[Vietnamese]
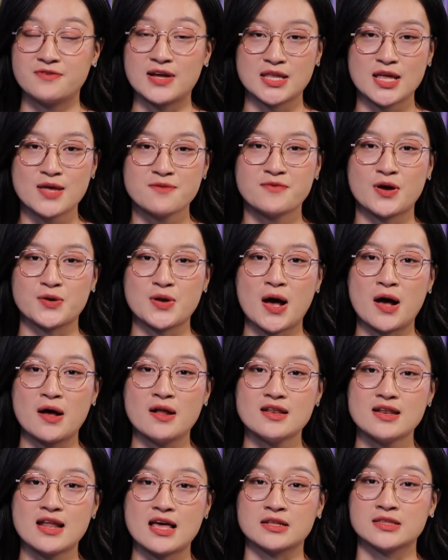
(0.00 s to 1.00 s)
và thêm vào
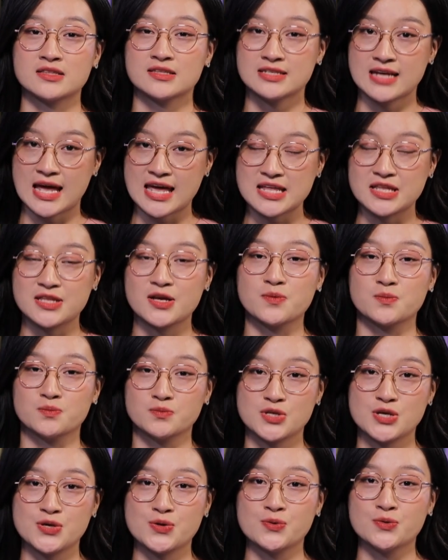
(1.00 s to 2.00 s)
đó là ngày thật
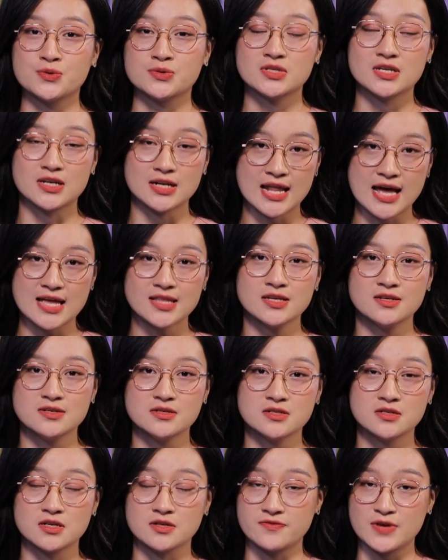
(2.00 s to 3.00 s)
nhiều những lá
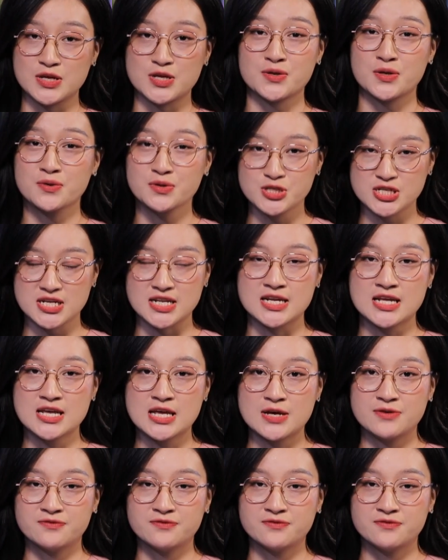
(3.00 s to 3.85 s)
thư gửi về cho chương trình